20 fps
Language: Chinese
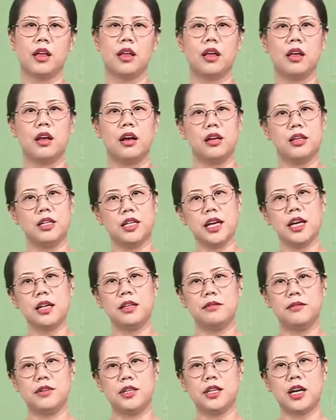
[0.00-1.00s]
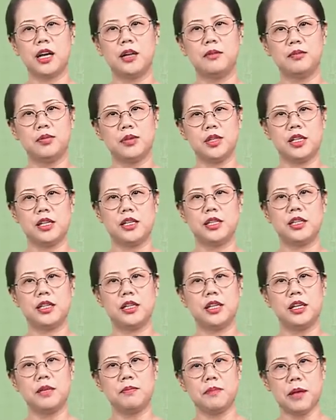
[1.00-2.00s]
而这样的文章不仅是
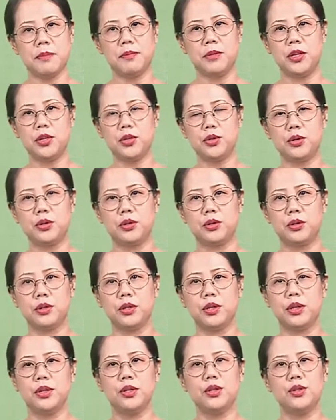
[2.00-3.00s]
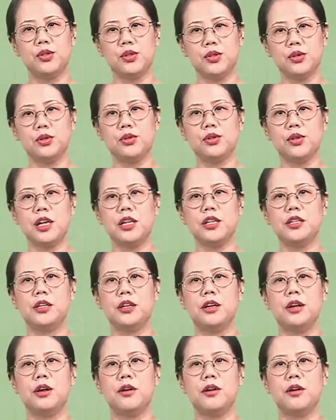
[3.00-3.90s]
一般民众，就算是。